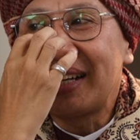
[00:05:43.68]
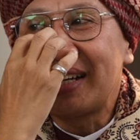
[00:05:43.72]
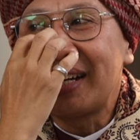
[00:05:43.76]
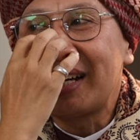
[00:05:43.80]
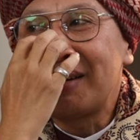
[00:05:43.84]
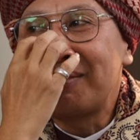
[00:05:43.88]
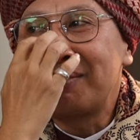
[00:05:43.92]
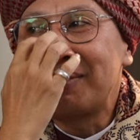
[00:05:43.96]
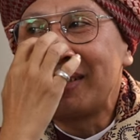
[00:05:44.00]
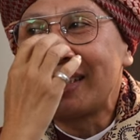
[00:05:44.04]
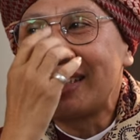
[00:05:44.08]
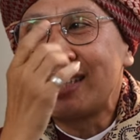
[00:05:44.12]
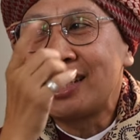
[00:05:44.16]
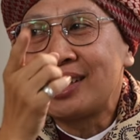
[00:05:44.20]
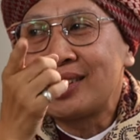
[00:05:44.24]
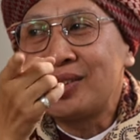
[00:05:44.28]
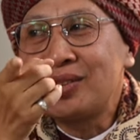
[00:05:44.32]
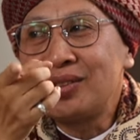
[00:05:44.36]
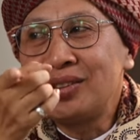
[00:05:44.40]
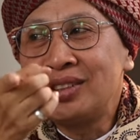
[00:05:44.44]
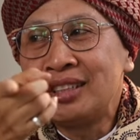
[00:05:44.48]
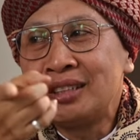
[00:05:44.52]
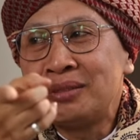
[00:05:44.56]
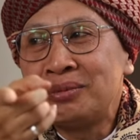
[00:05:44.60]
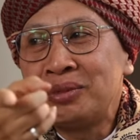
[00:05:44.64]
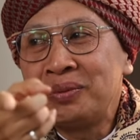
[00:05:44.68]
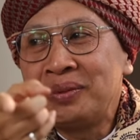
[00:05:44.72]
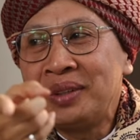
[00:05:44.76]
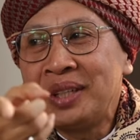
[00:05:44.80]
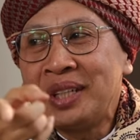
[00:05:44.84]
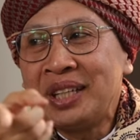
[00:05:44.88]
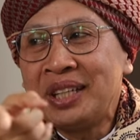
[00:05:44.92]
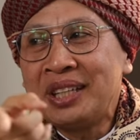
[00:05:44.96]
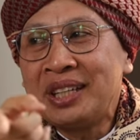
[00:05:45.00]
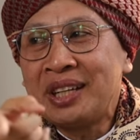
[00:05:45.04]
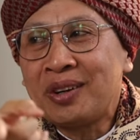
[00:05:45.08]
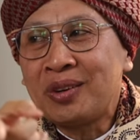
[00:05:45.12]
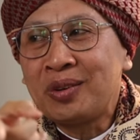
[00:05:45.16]
jaga mata kullil
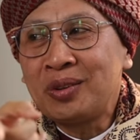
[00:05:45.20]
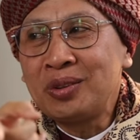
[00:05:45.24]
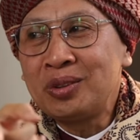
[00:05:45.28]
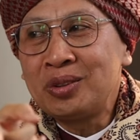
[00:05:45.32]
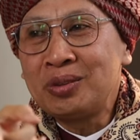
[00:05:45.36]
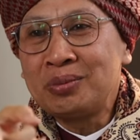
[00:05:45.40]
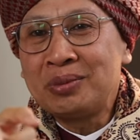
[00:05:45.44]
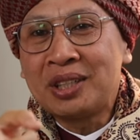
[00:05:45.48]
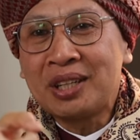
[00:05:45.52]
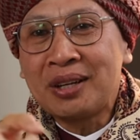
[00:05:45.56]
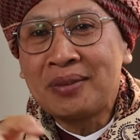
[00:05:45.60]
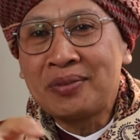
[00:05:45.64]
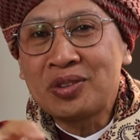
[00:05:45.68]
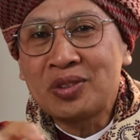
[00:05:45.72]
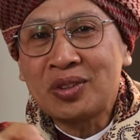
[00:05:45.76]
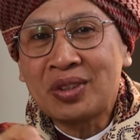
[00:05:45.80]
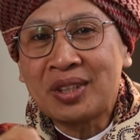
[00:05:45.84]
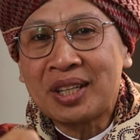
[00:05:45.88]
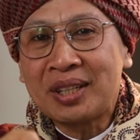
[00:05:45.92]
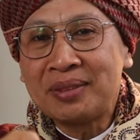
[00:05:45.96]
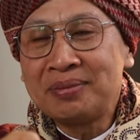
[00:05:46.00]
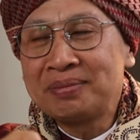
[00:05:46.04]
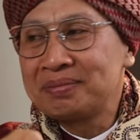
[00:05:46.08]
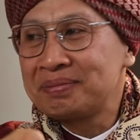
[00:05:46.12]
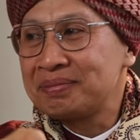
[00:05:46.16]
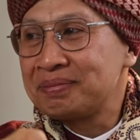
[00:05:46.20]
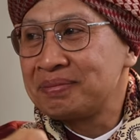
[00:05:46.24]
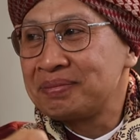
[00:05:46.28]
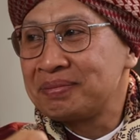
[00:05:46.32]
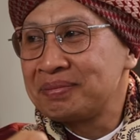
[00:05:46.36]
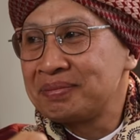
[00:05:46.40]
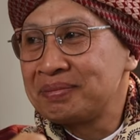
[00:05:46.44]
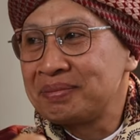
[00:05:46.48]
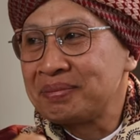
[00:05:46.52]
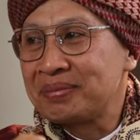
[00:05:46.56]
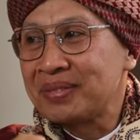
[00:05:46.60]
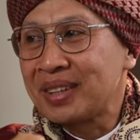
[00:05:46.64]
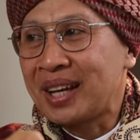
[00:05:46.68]
mu'minin yahud min absorhim
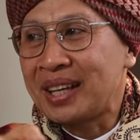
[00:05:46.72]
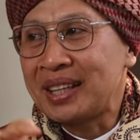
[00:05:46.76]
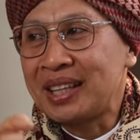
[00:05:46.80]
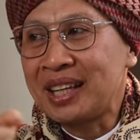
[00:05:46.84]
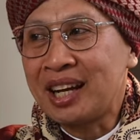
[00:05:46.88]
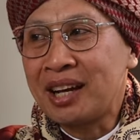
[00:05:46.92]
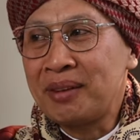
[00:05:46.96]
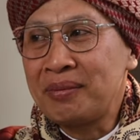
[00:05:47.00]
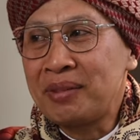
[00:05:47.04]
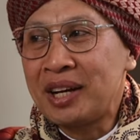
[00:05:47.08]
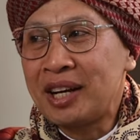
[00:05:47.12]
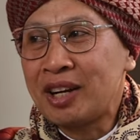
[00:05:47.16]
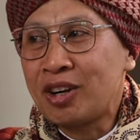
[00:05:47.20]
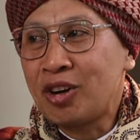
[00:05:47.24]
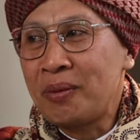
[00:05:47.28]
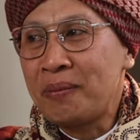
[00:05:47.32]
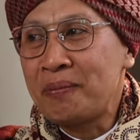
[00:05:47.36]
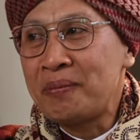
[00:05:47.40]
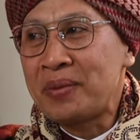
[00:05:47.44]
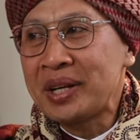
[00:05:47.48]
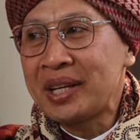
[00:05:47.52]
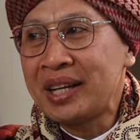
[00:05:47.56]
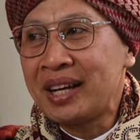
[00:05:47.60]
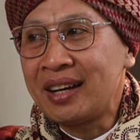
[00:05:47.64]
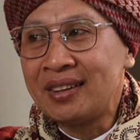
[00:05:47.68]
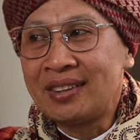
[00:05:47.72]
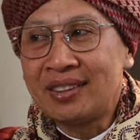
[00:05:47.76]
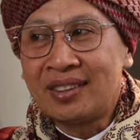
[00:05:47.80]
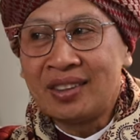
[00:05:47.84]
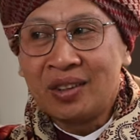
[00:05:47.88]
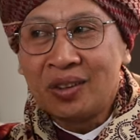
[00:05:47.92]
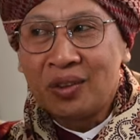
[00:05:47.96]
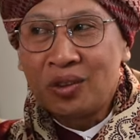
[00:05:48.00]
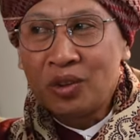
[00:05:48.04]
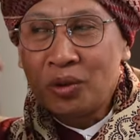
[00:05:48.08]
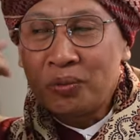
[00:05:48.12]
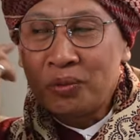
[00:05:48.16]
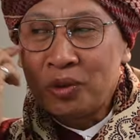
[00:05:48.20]
katakan pada kaum pria
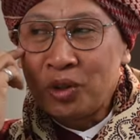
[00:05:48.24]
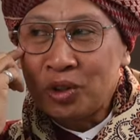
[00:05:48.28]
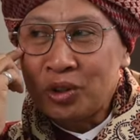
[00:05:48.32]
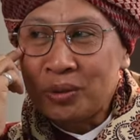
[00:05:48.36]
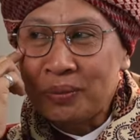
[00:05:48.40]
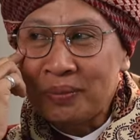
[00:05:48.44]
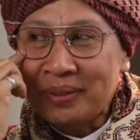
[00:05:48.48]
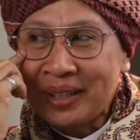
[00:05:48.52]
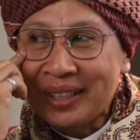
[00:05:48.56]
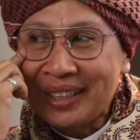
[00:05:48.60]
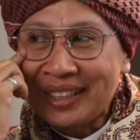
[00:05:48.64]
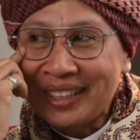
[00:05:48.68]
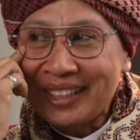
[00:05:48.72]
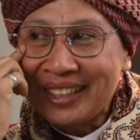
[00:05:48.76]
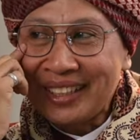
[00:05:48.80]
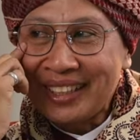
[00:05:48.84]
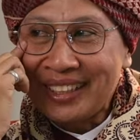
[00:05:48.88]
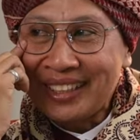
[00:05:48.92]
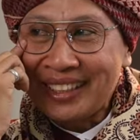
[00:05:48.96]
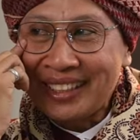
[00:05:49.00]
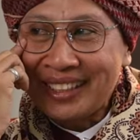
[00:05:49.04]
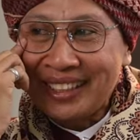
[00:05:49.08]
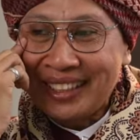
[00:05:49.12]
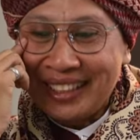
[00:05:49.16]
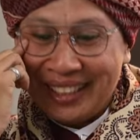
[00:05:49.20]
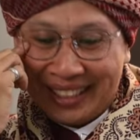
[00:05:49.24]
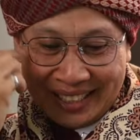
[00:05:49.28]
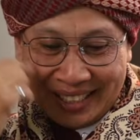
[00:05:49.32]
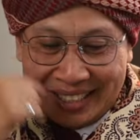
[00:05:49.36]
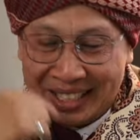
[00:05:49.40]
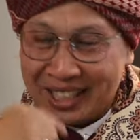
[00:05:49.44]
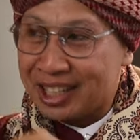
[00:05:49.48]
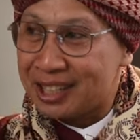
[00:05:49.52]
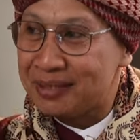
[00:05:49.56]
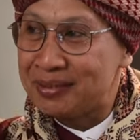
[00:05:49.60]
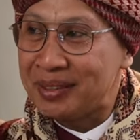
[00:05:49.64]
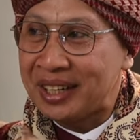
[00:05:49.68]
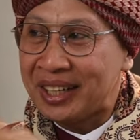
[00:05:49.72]
untuk menutup matanya
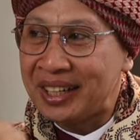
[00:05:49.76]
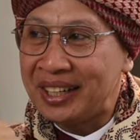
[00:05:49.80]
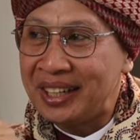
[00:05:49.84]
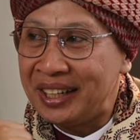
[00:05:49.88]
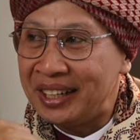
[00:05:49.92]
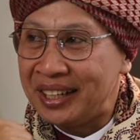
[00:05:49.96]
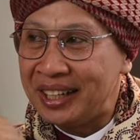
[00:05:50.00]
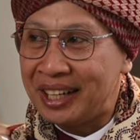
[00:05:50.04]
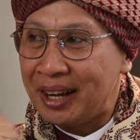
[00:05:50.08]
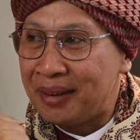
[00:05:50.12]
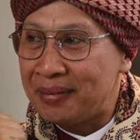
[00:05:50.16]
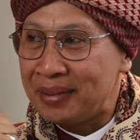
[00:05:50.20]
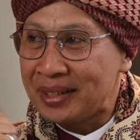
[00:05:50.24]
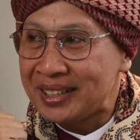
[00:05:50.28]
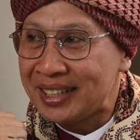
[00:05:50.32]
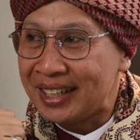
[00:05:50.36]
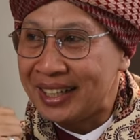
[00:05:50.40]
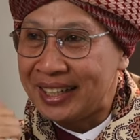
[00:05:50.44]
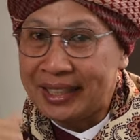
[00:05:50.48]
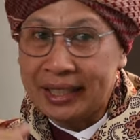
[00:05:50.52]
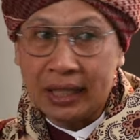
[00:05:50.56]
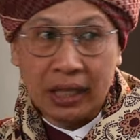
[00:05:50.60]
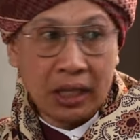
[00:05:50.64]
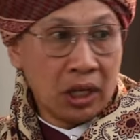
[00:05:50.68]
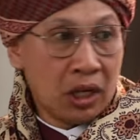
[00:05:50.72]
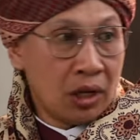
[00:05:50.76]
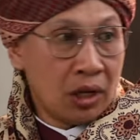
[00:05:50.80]
agar semakin indah pasangannya